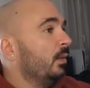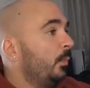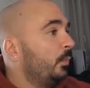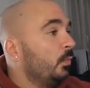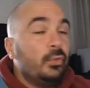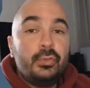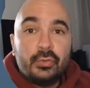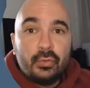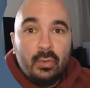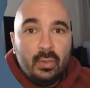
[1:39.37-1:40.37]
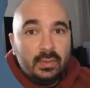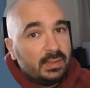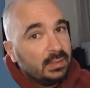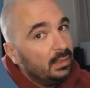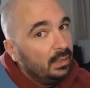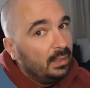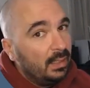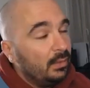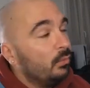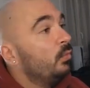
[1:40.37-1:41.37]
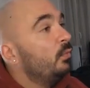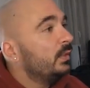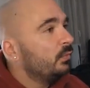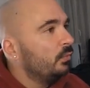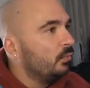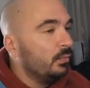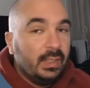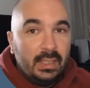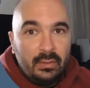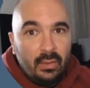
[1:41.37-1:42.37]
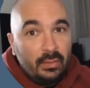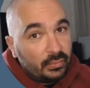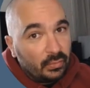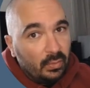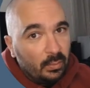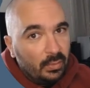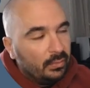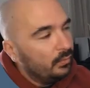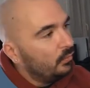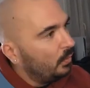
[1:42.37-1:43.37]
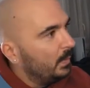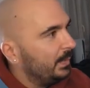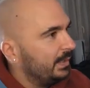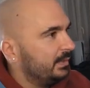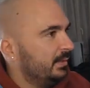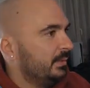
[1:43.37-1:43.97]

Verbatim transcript: hop, le jeu se lance et là, on va se retrouver ensemble sur ma partie.